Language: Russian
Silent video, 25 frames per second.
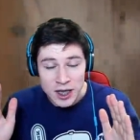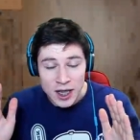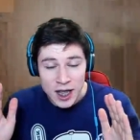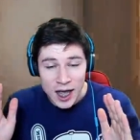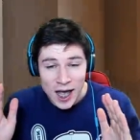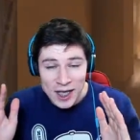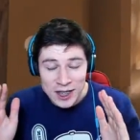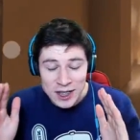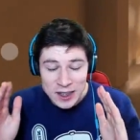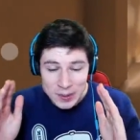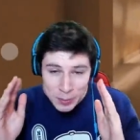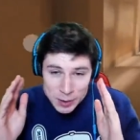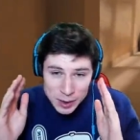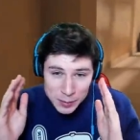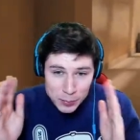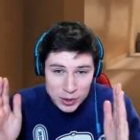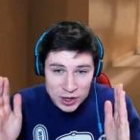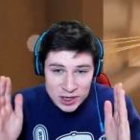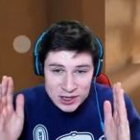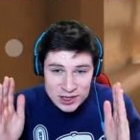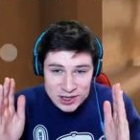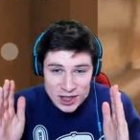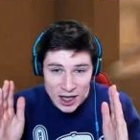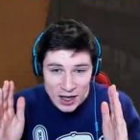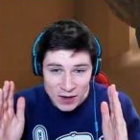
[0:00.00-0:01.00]
А теперь
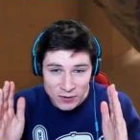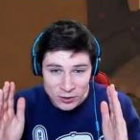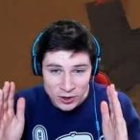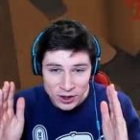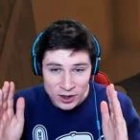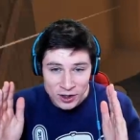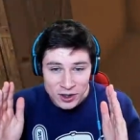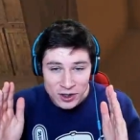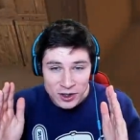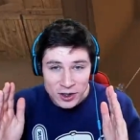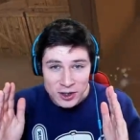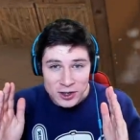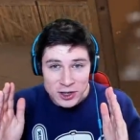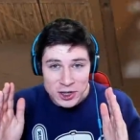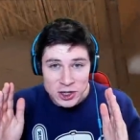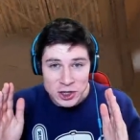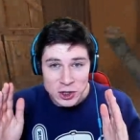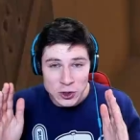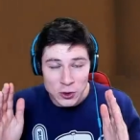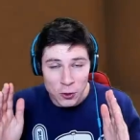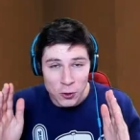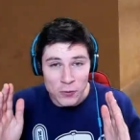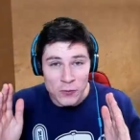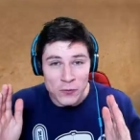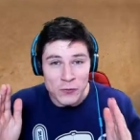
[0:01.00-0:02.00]
представьте,
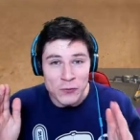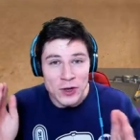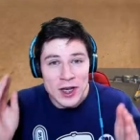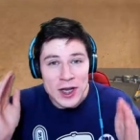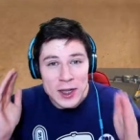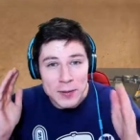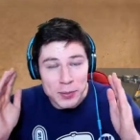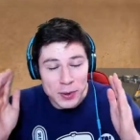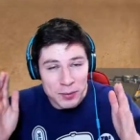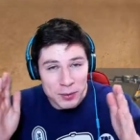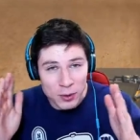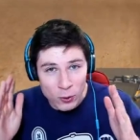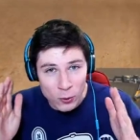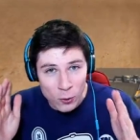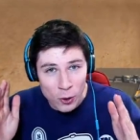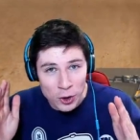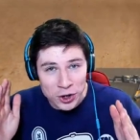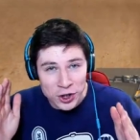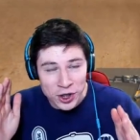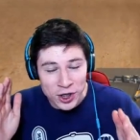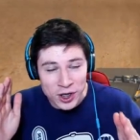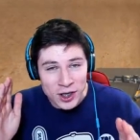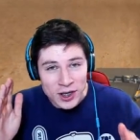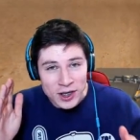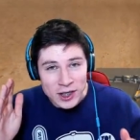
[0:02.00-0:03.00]
что ввели
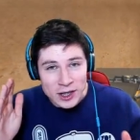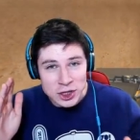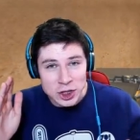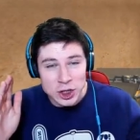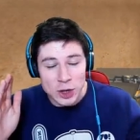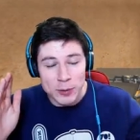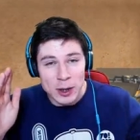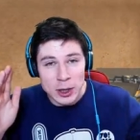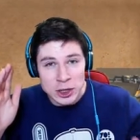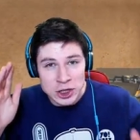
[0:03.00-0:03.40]
промокоды, чтобы